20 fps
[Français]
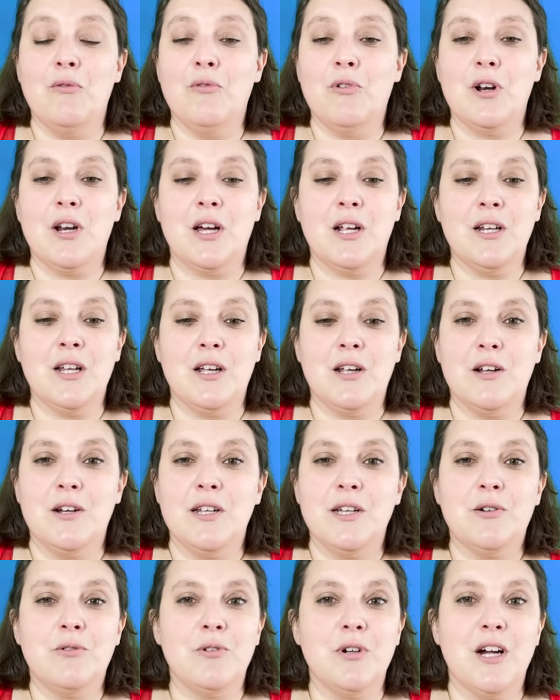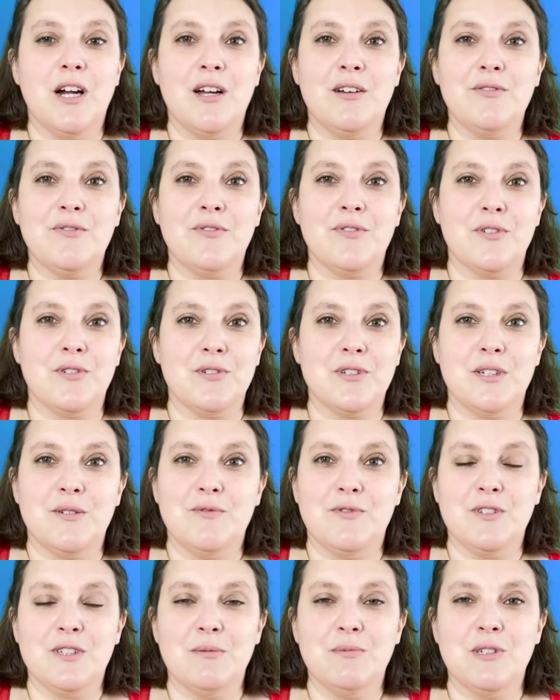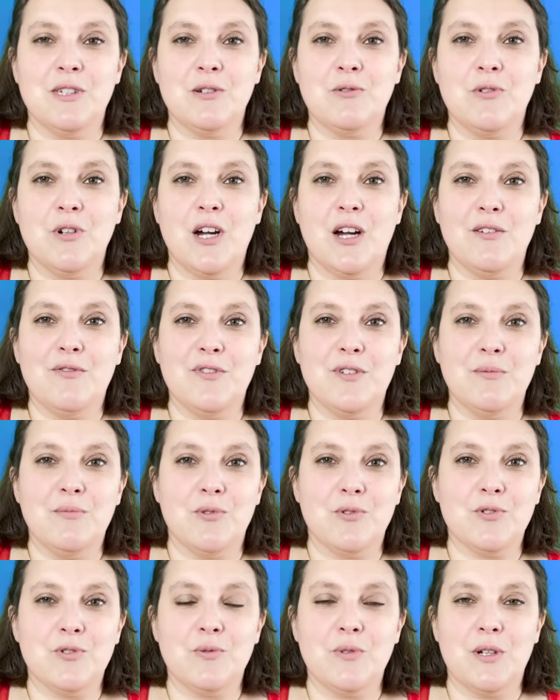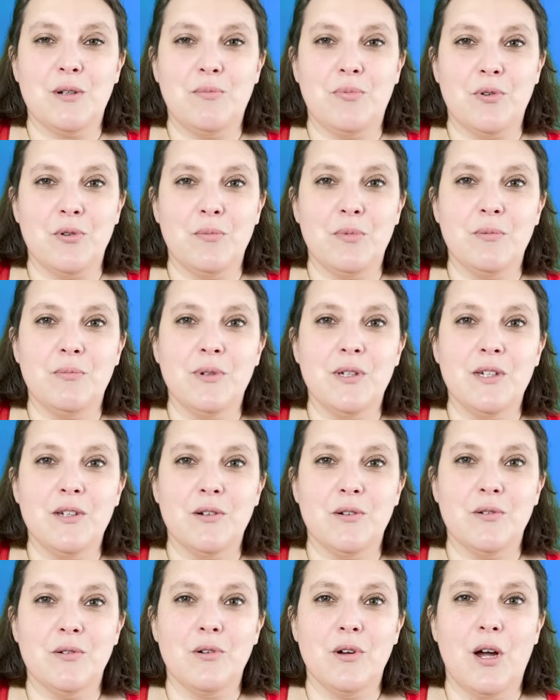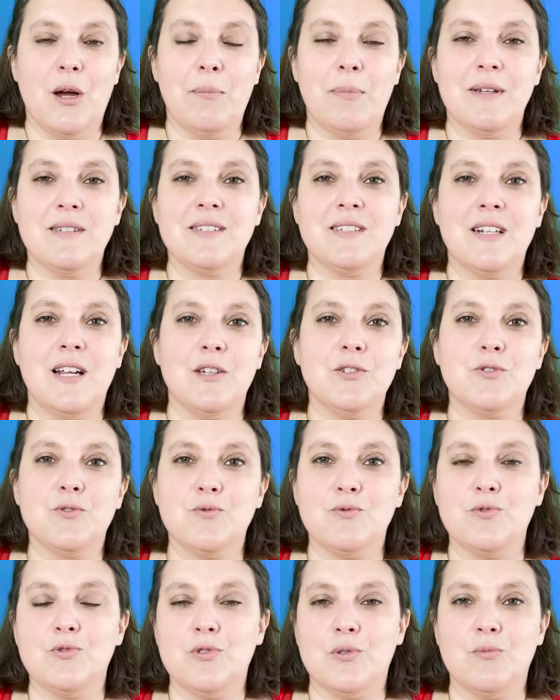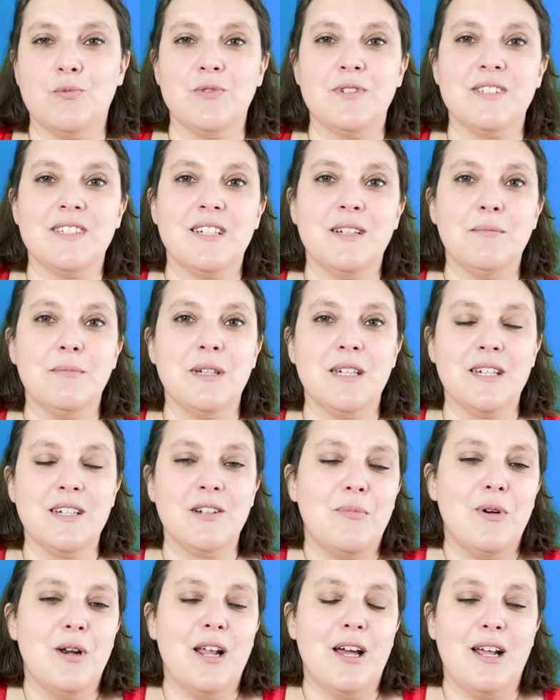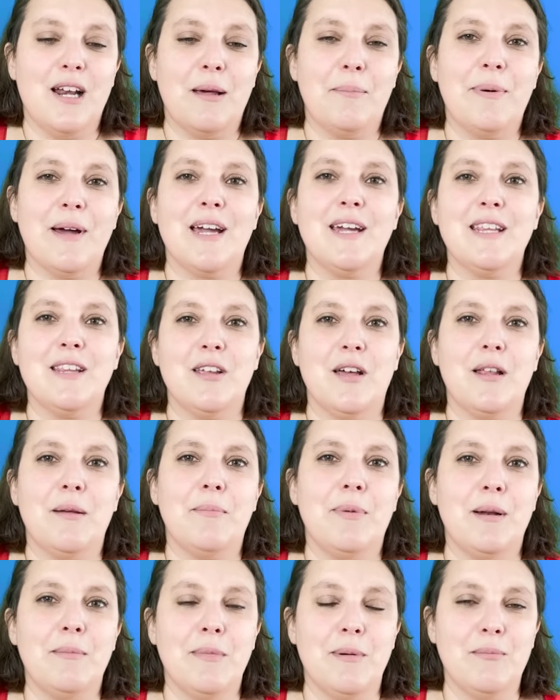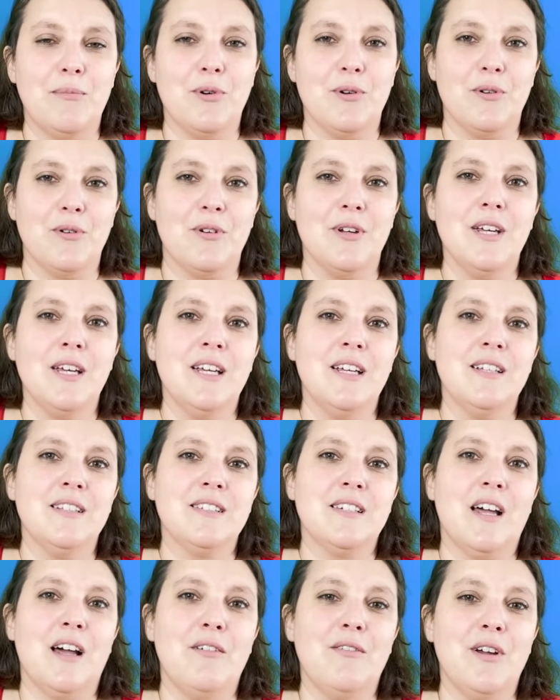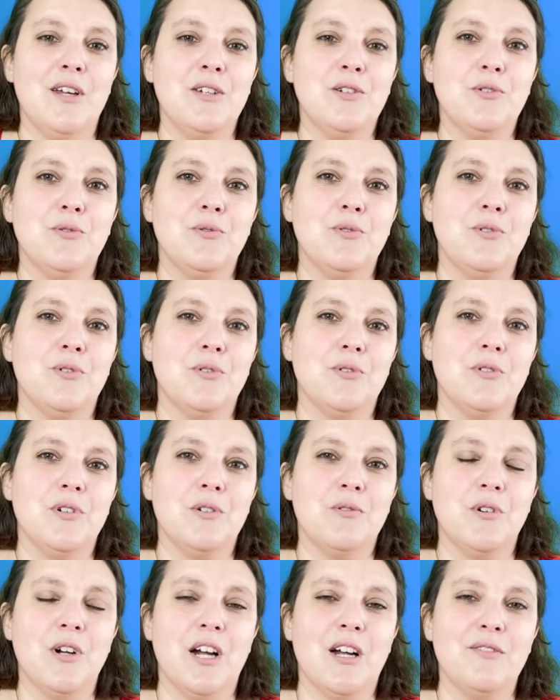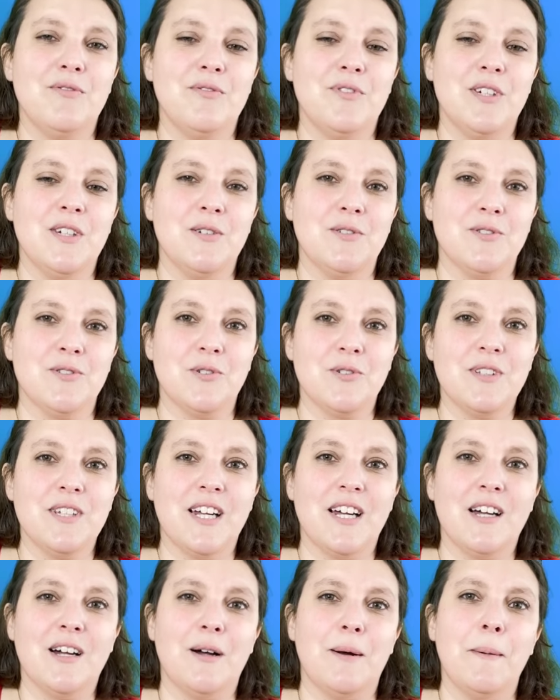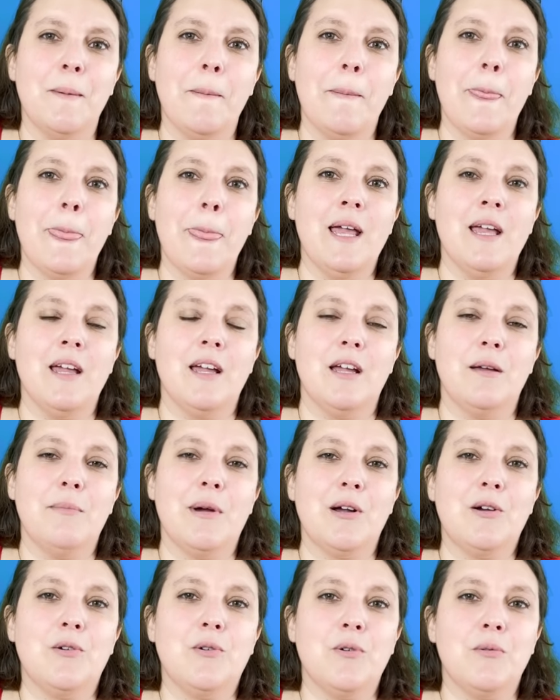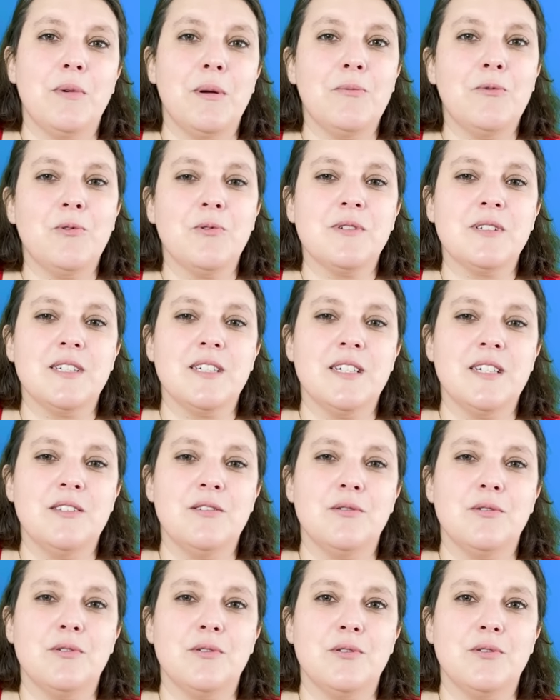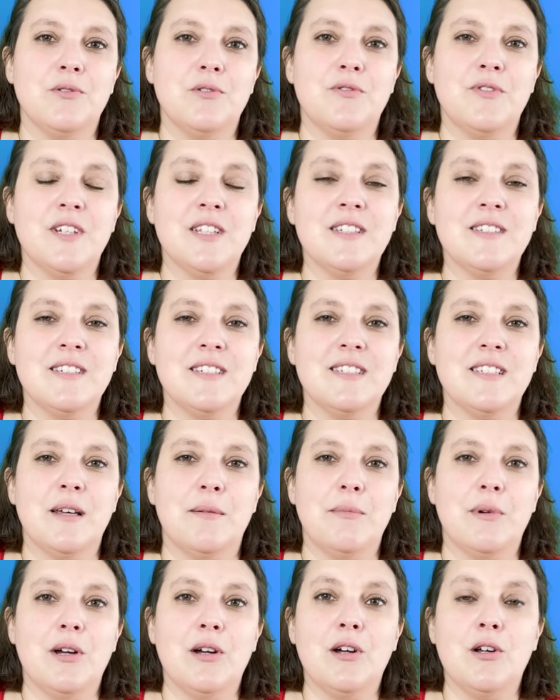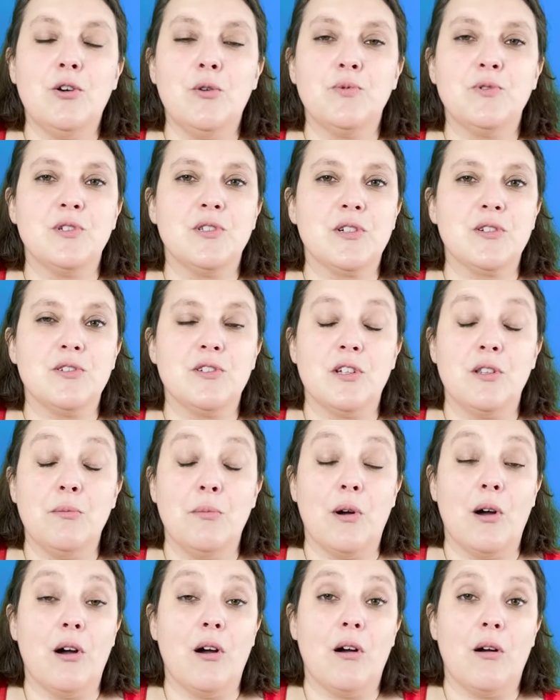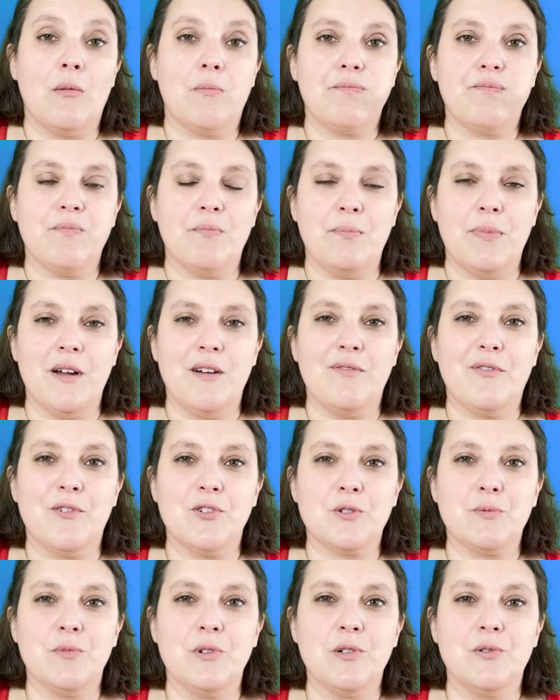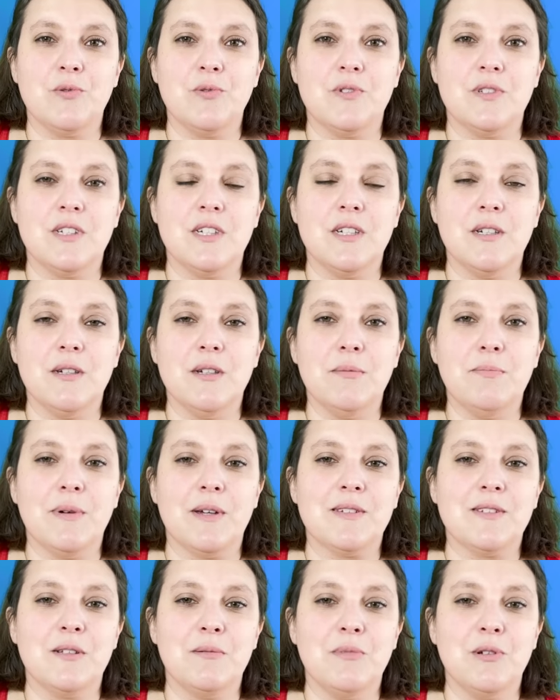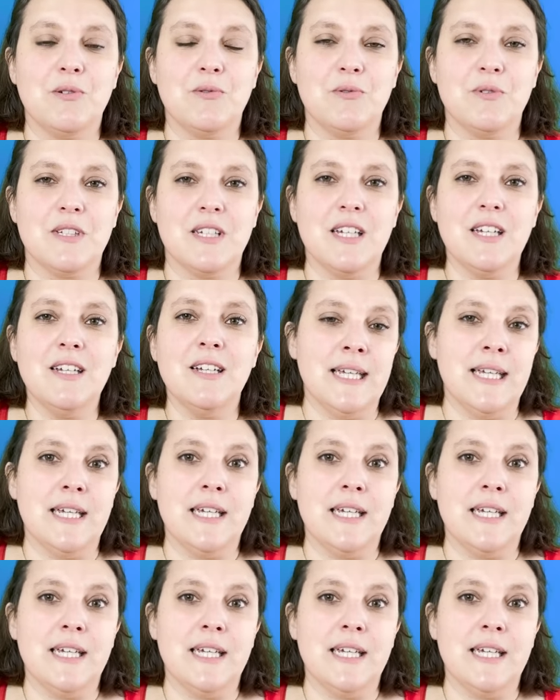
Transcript: Voilà, l'échographe qui me faisait mes échographies mensuelles pour le bébé a passé la sonde sur mon sein, mais l'appareil n'a pas le même travail qu'une échographie standard, elle m'a quand même conseillé de, faire des examens. L'obstétricienne m'a pas franchement écouté, personne m'écoutait.